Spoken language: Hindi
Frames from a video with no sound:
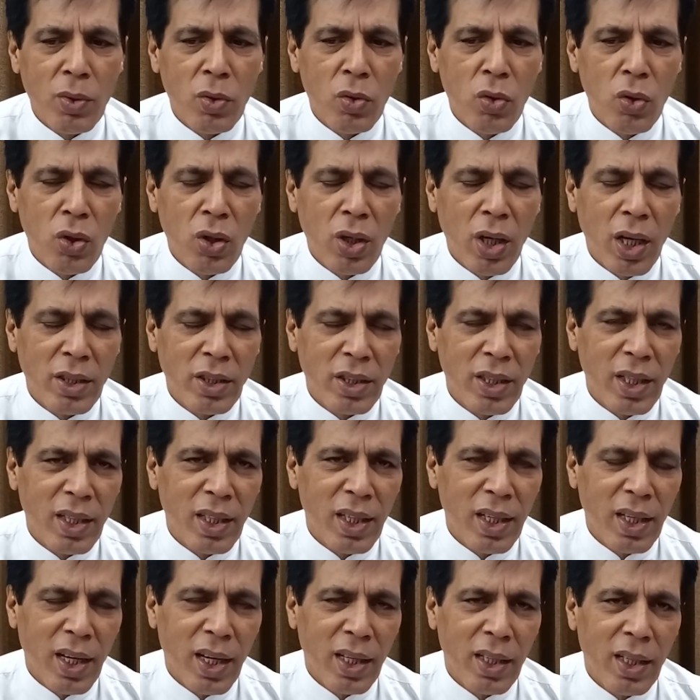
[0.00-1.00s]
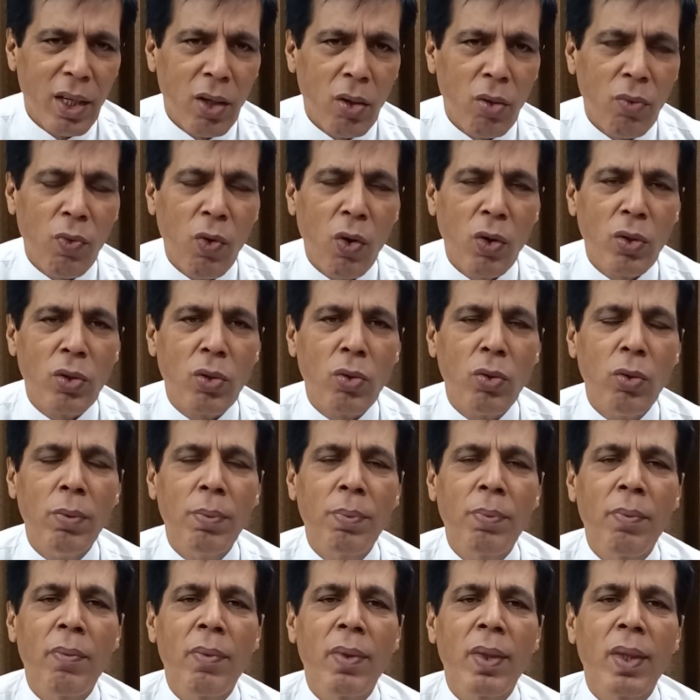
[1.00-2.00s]
से उन्होंने खत छत लिखा था कोई फौज को
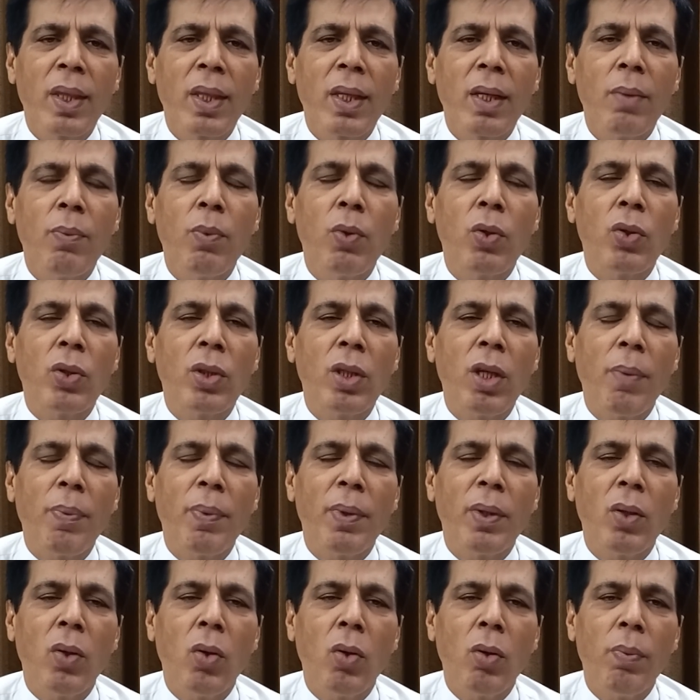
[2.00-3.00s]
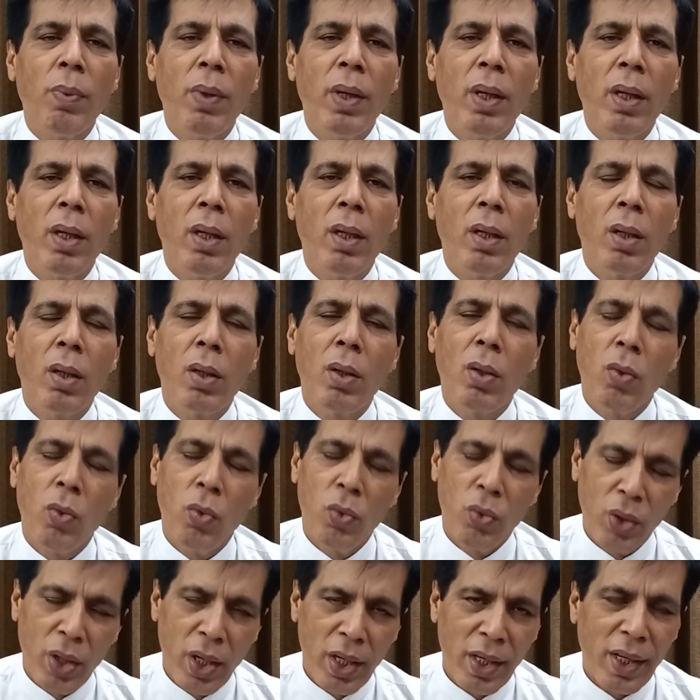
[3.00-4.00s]
भुटो साहब के दौर में
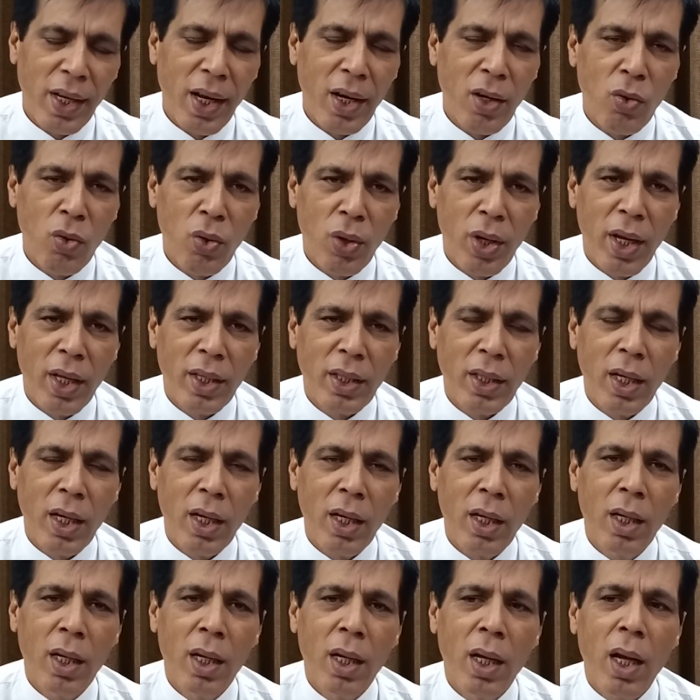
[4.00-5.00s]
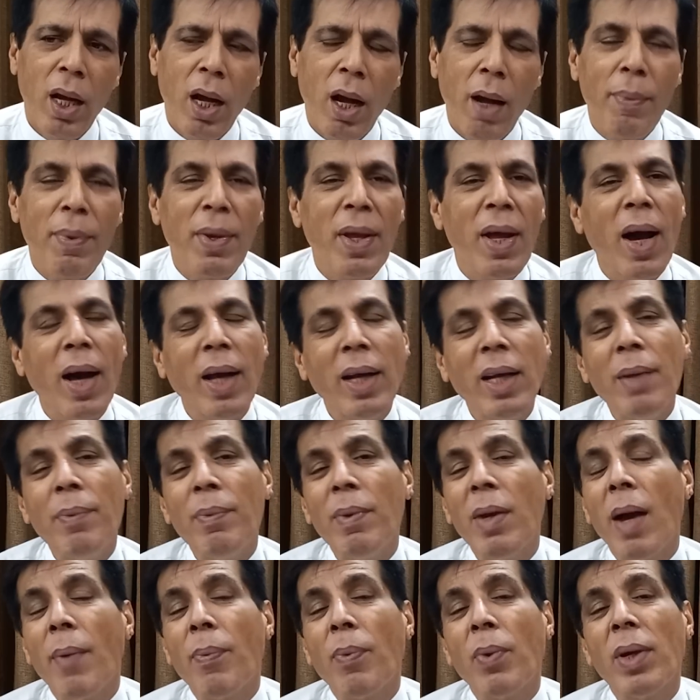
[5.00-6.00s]
उनका ट्रायल हो गया था अभी हाल ही
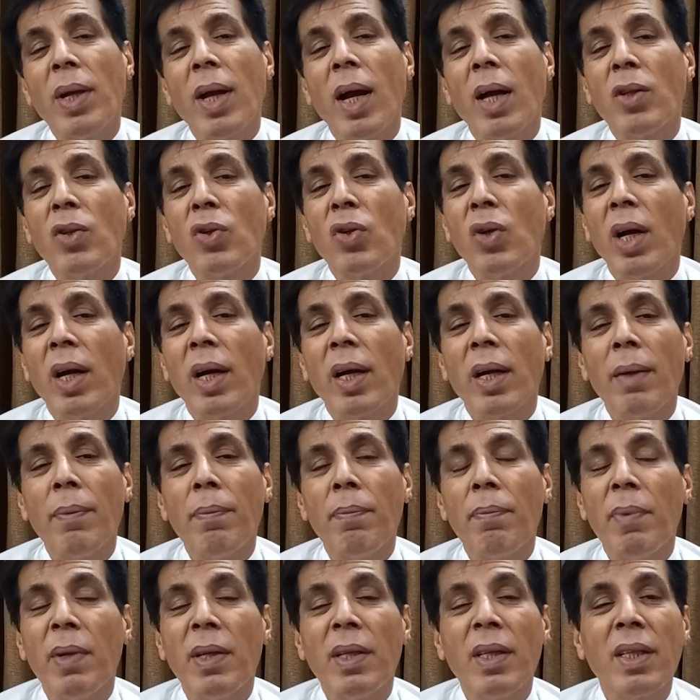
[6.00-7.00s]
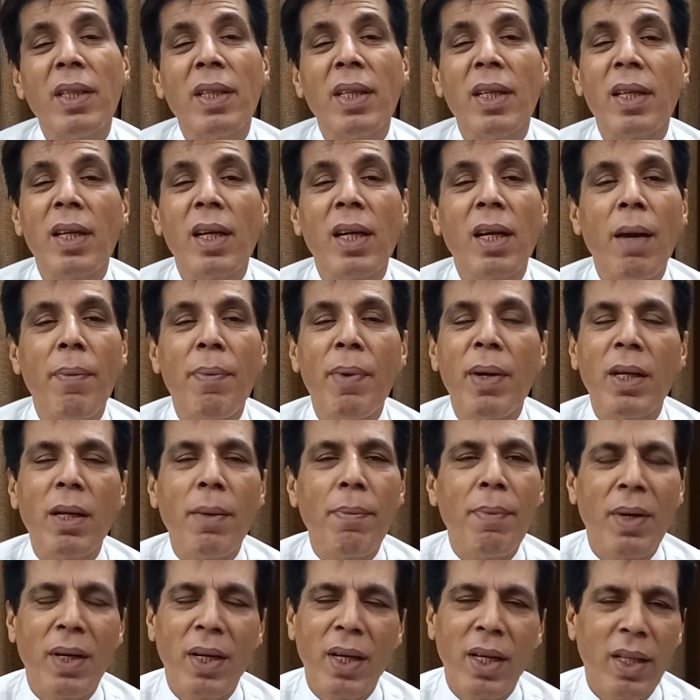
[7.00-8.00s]
में आपको याद होगा कि मेजर जनरल का बेटा
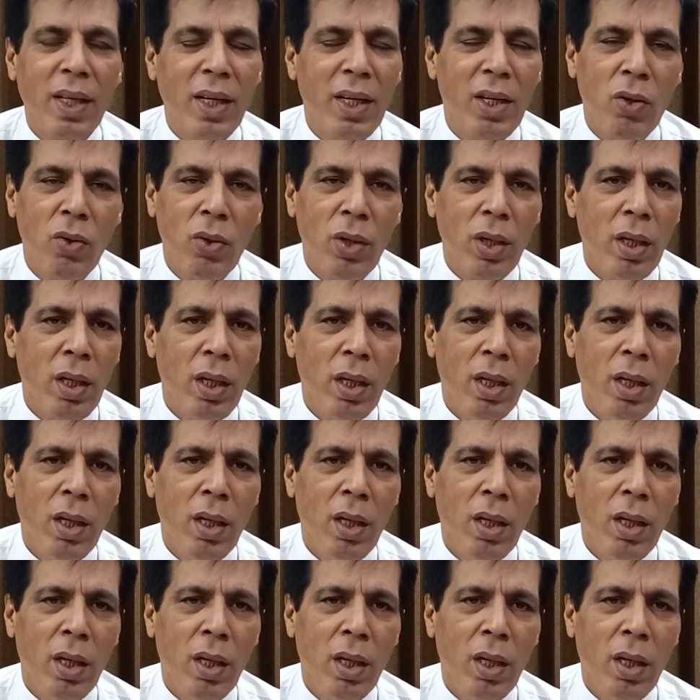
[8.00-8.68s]
पकड़ा था इन्होंने